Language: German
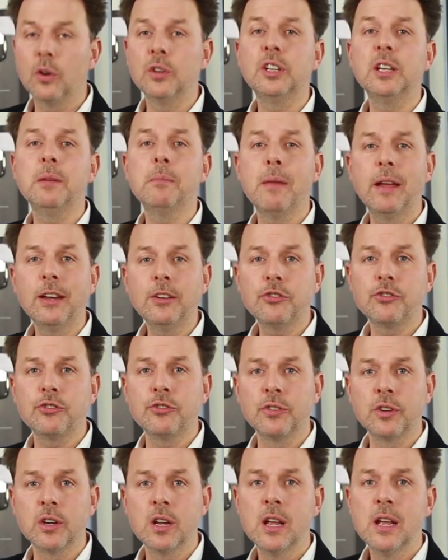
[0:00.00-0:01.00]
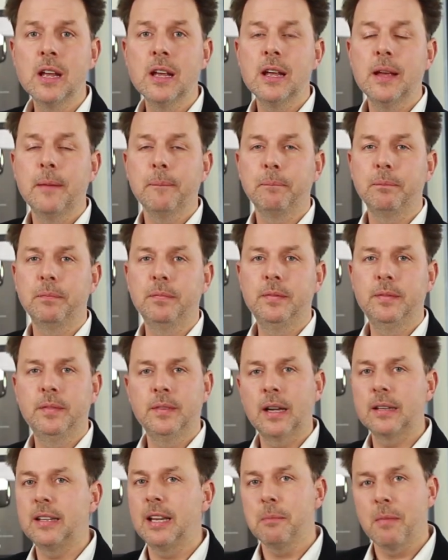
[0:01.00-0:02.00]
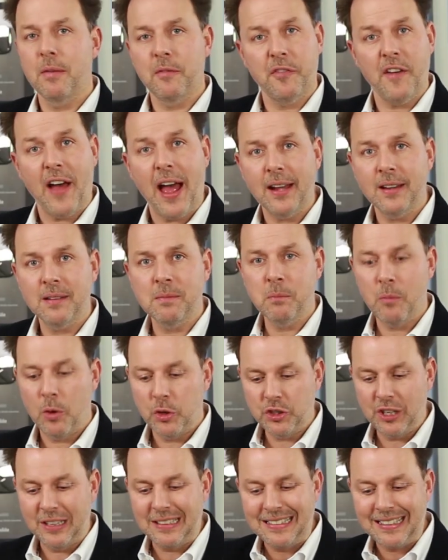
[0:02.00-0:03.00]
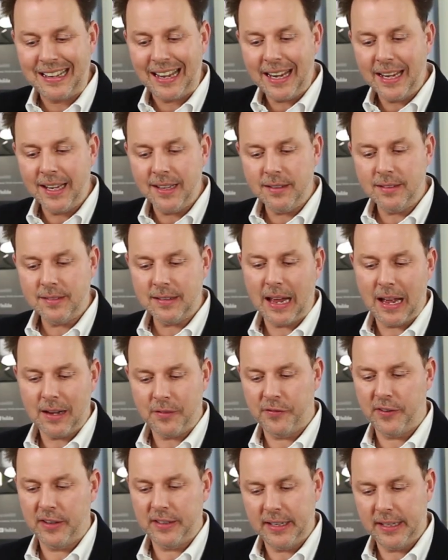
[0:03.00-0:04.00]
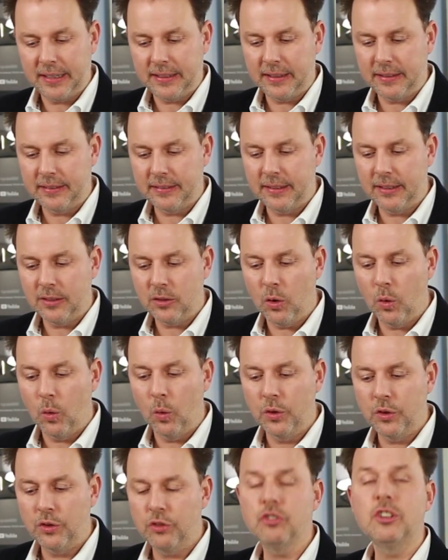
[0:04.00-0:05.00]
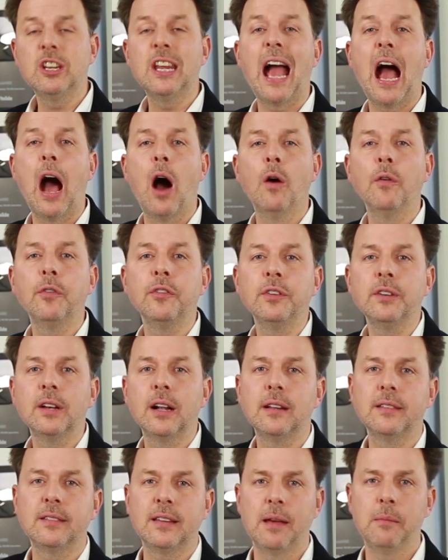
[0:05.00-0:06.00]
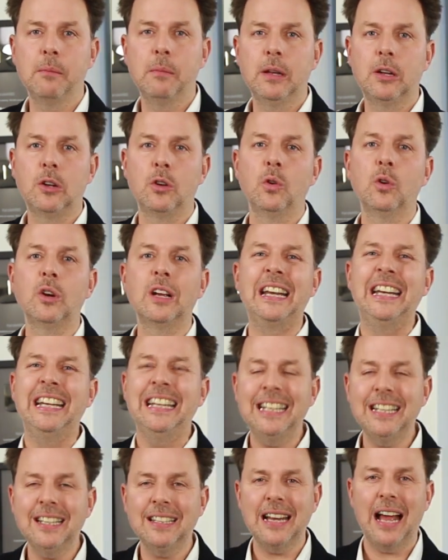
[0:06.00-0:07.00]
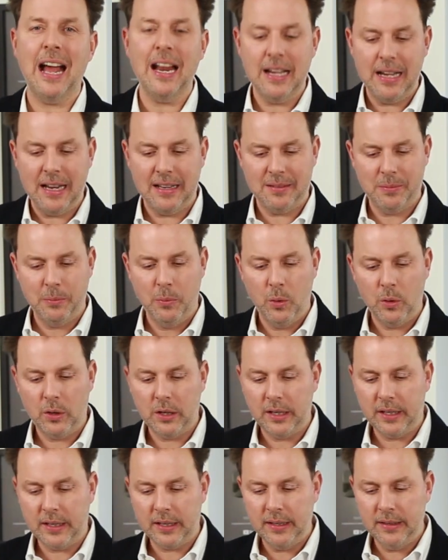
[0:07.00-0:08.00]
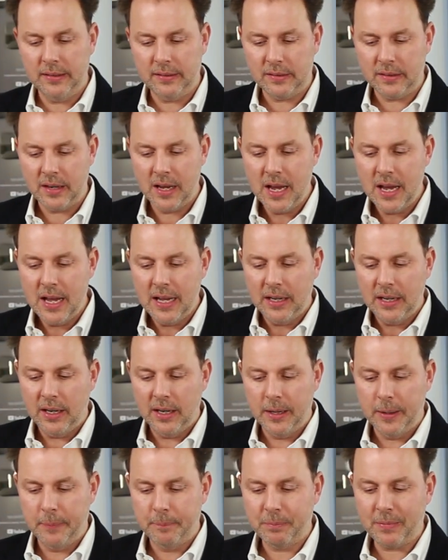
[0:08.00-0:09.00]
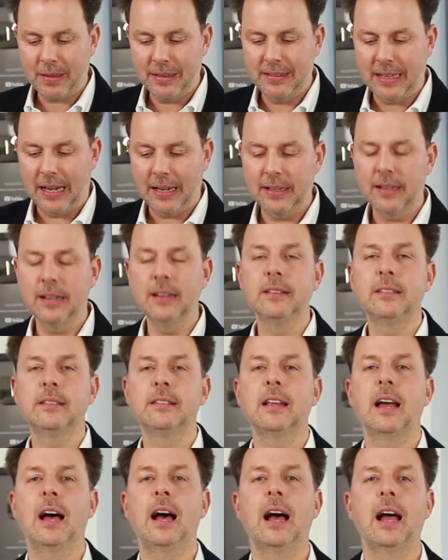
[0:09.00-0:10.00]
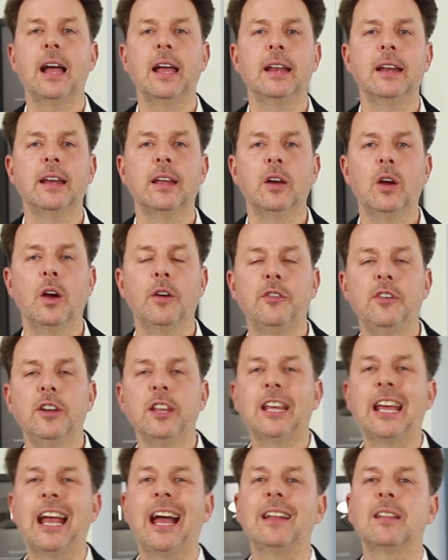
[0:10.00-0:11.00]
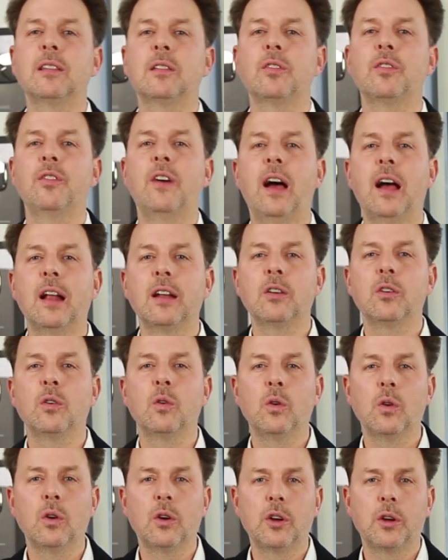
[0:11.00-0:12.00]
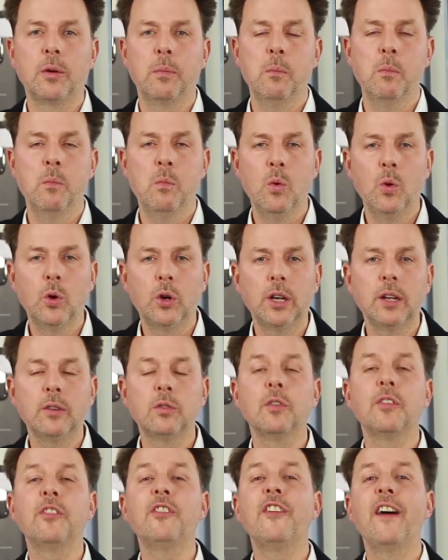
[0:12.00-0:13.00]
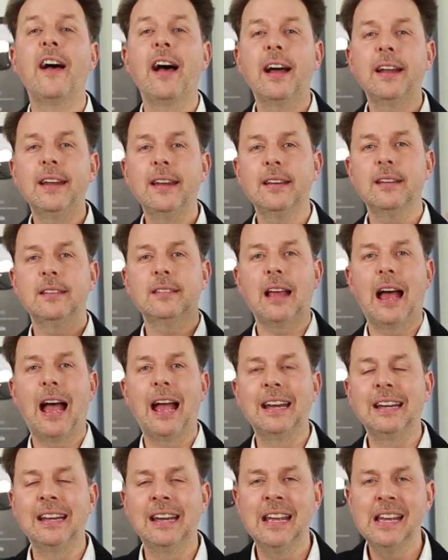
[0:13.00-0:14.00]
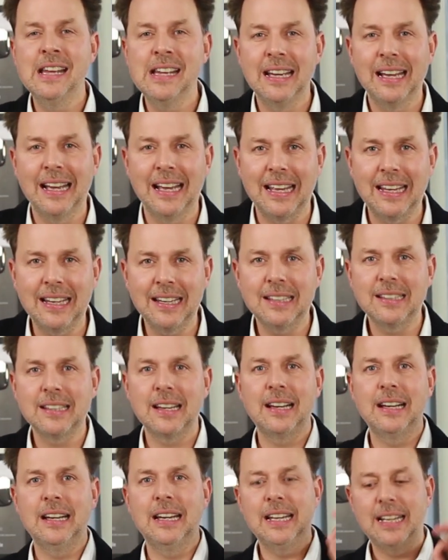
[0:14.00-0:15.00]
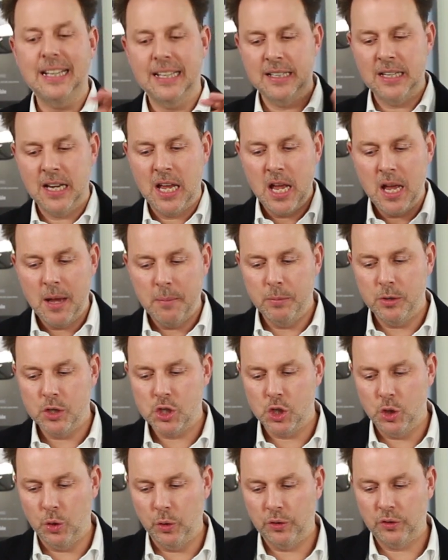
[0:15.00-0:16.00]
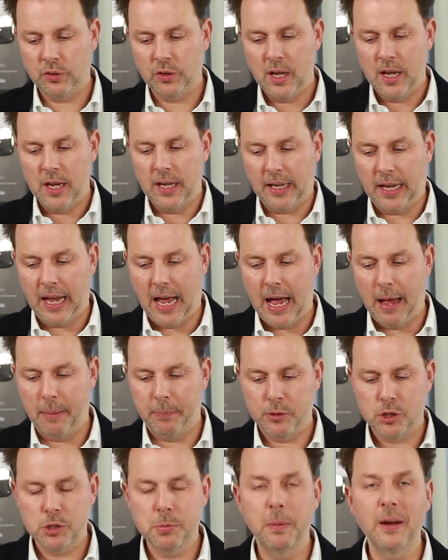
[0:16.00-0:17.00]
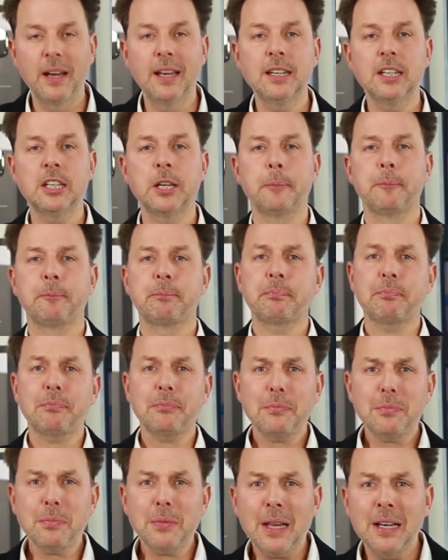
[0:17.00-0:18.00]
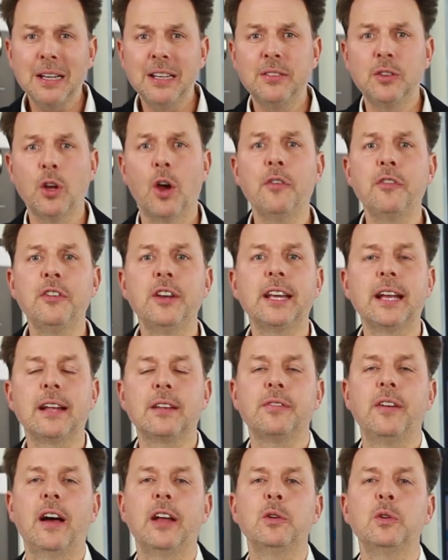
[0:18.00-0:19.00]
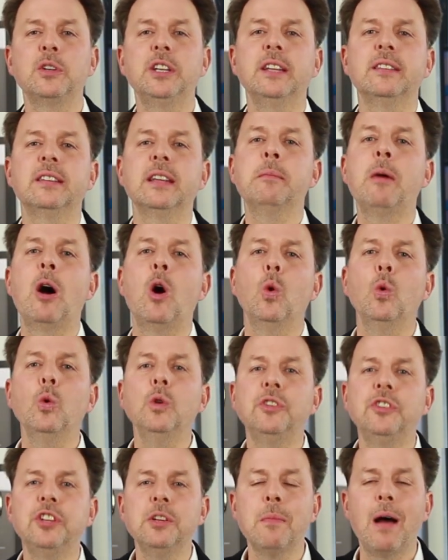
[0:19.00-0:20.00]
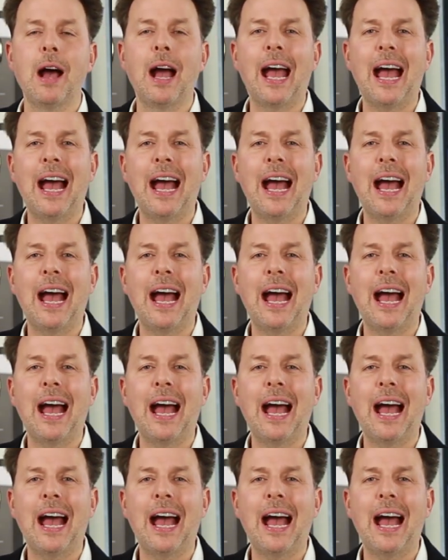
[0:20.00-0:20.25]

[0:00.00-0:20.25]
und die Menschen Menschen, nach denen man fahnden möchte, dringend tatverdächtig sind und die Aufenthaltsermittlung nicht anders möglich ist, ähm, dann ist eine Öffentlichkeitsfahndung möglich, sofern es einen richterlichen Beschluss gab. Sprich, diese Öffentlichkeitsfahndung, die ist immer Ultima